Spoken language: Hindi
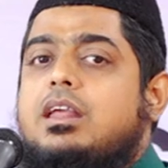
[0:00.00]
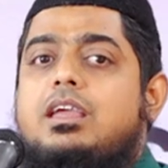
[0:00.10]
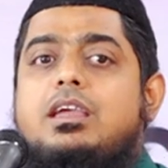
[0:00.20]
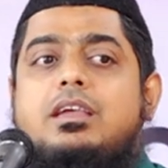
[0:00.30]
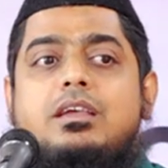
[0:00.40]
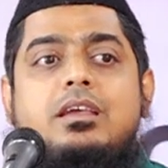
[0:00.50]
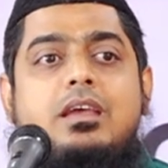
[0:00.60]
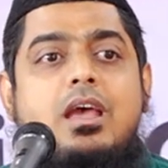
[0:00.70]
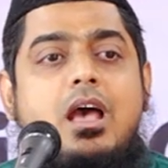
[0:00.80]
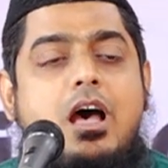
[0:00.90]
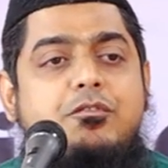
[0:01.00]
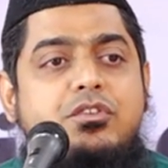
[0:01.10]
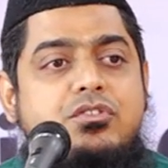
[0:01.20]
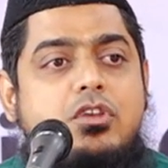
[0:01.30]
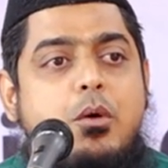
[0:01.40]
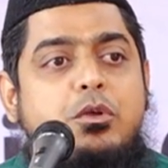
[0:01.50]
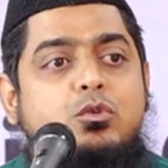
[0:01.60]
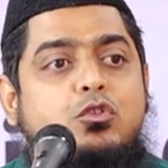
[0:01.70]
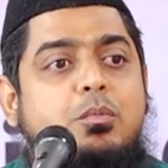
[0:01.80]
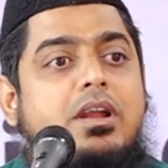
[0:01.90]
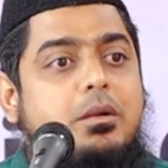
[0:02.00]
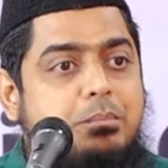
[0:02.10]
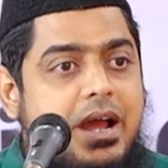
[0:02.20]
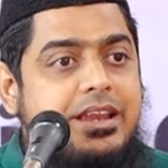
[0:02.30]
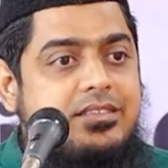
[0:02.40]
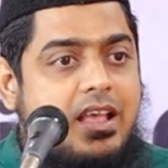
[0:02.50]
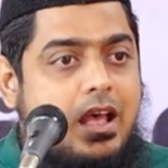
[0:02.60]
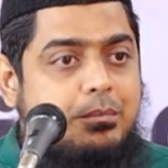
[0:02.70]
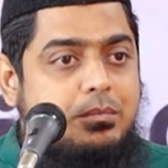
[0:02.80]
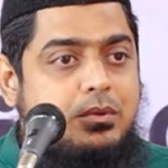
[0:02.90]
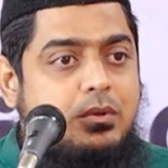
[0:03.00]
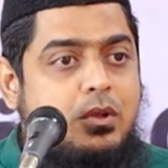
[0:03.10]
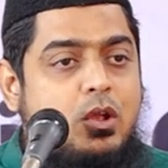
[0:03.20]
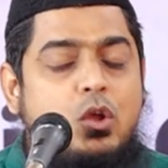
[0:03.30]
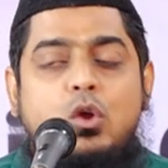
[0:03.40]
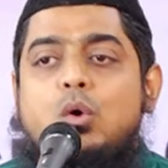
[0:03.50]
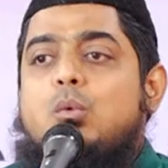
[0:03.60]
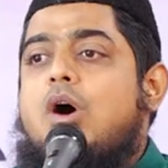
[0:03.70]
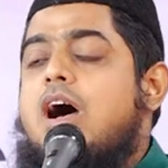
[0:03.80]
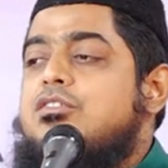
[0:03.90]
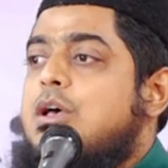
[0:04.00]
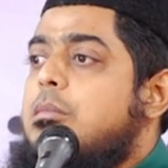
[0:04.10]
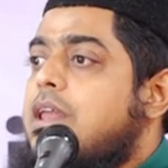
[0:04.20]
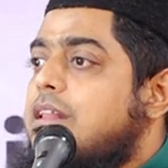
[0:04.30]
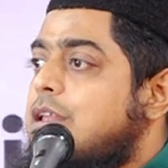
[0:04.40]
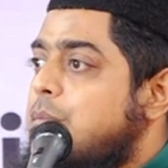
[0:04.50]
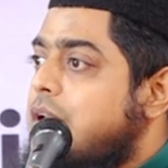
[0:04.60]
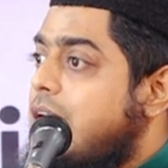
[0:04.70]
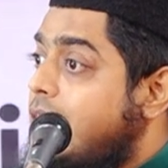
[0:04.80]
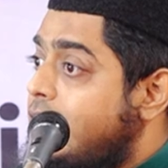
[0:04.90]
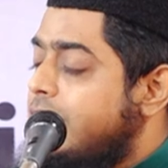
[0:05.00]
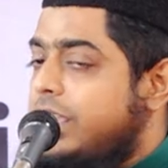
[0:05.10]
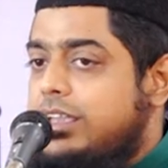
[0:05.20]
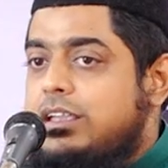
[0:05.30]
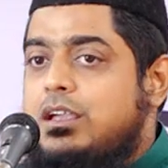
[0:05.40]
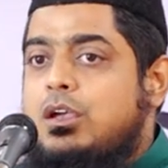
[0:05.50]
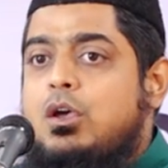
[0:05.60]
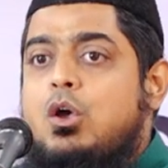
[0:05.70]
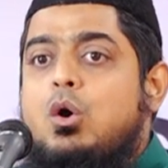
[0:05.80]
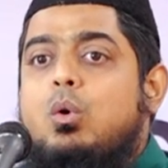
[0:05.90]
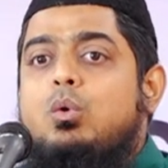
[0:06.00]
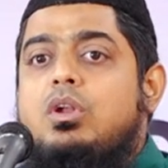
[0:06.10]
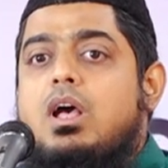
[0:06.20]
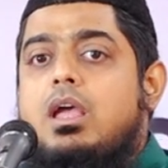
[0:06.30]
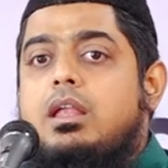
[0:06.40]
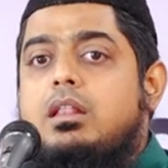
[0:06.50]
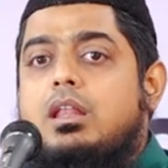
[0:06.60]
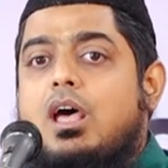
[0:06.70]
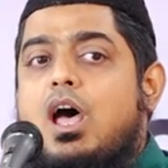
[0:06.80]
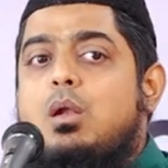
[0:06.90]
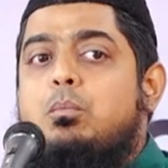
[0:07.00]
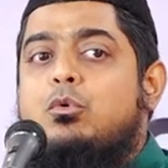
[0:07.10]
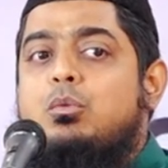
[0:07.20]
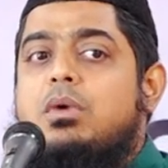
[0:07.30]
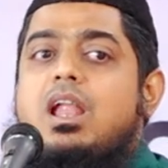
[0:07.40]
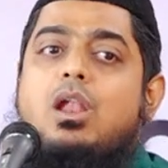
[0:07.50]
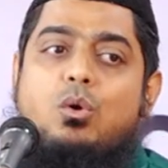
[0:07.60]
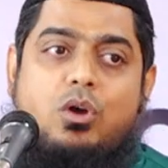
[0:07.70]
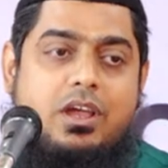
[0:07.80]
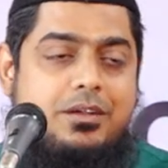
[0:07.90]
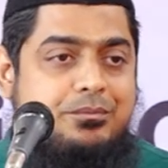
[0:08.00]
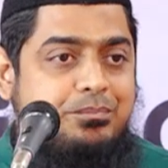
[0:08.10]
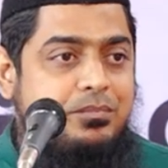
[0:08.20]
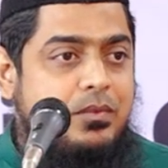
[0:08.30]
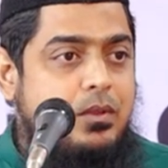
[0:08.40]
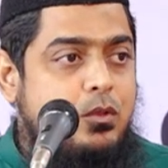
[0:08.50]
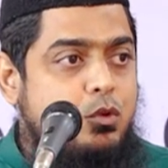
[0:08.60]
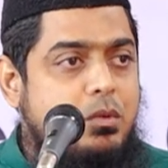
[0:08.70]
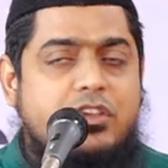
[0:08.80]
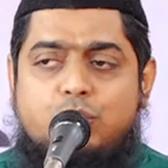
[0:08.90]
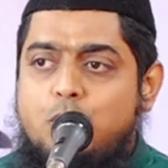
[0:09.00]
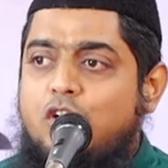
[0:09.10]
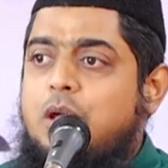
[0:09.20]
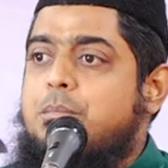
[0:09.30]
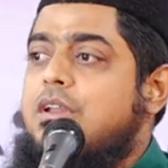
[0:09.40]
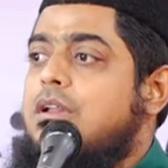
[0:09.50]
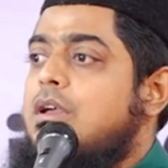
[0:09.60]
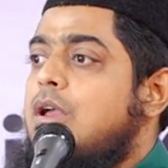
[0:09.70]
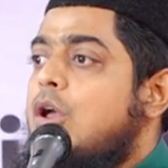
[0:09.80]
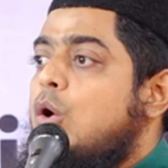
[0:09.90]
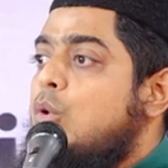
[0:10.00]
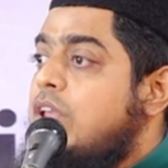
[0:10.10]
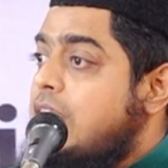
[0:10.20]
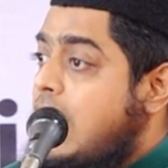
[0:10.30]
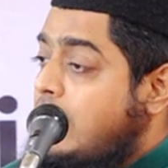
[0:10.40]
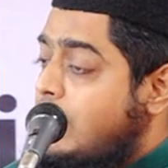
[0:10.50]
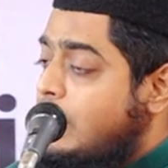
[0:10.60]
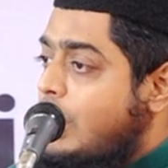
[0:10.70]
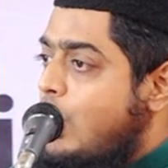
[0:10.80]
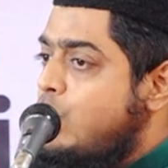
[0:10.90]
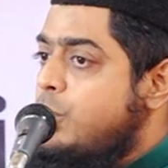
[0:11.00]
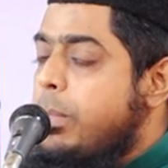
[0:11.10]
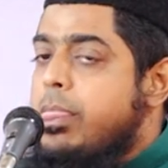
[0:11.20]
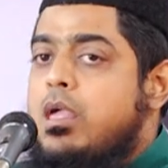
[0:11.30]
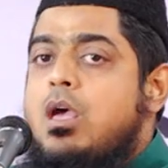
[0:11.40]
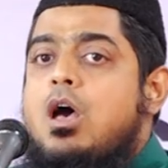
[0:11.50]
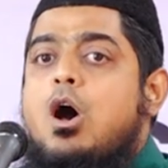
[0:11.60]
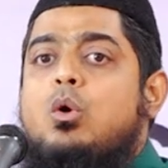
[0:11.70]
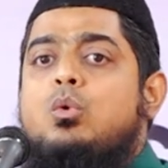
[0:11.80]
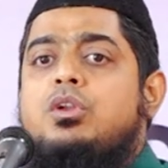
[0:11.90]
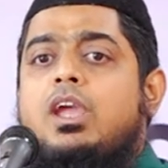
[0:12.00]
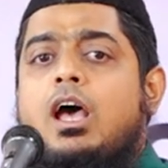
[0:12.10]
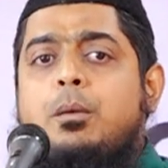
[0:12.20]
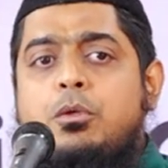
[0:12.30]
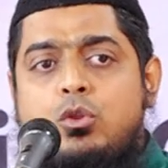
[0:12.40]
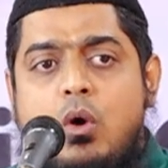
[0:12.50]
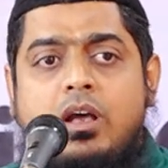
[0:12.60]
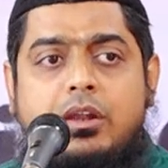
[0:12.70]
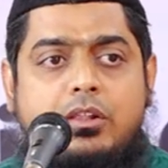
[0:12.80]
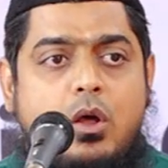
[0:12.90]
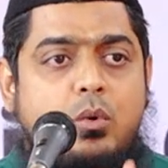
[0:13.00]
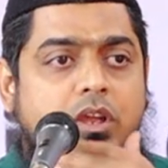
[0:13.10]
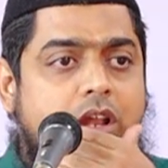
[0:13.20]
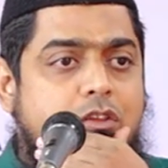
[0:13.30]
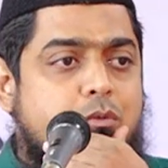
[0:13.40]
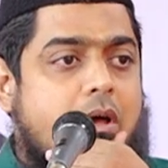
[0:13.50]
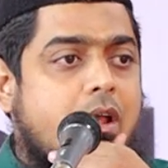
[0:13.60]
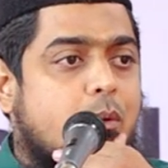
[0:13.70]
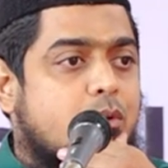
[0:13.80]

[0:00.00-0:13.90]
रहे हाफिज़ जावेद उस्मान रब्बानी साहब वो आज हमारे दरमियान नहीं रहे उनका इंतकाल पुरमलाल हो गया तो मैं इस मौके पर उन्हें याद करता हूँ और उनके हक़ में दुआ करता हूँ कि अल्लाह सुबहान